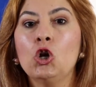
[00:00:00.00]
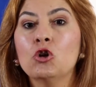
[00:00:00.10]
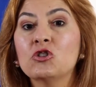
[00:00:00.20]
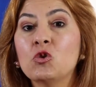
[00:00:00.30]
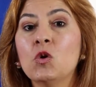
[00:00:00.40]

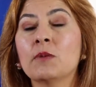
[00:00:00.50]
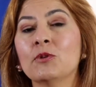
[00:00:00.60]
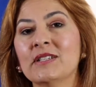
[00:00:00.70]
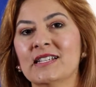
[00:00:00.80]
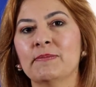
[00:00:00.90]
los cuerpos
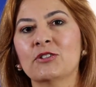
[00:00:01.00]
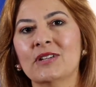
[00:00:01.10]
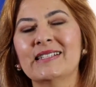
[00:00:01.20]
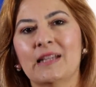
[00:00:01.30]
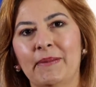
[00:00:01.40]
de estas
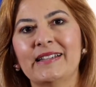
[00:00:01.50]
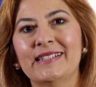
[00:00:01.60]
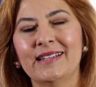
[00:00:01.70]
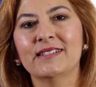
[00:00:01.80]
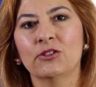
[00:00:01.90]
personas
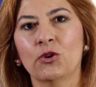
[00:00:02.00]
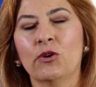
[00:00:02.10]
desaparecidas dentro del